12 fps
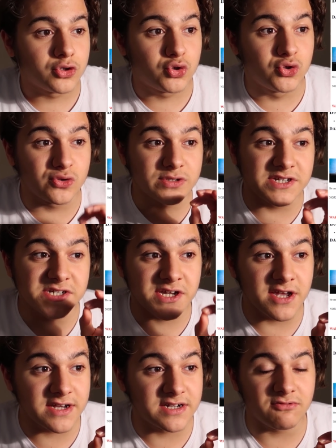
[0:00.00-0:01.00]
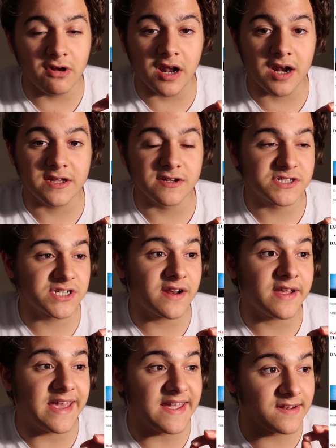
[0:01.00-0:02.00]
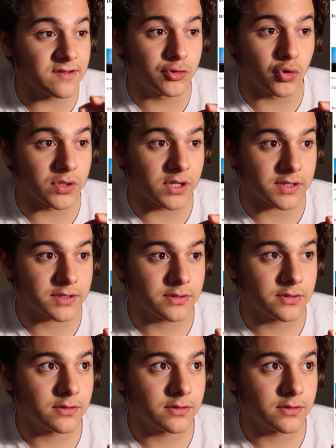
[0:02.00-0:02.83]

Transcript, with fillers: Turkish Hacker var arkadaşlar 50 dolar.